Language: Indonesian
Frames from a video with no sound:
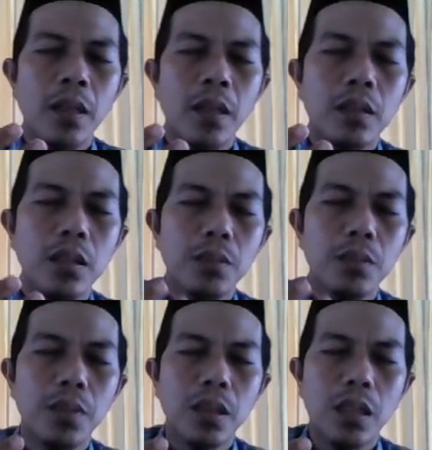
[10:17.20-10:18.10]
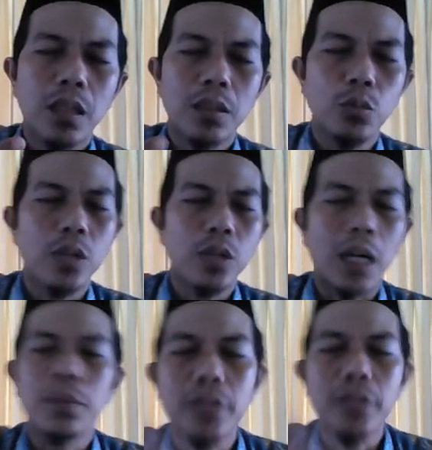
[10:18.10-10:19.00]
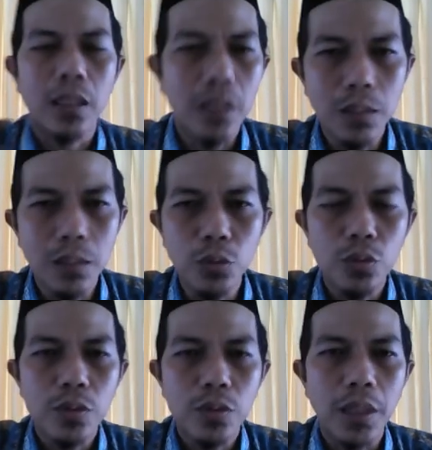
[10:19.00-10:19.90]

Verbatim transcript: diberikan kemudahan mencari ilmu.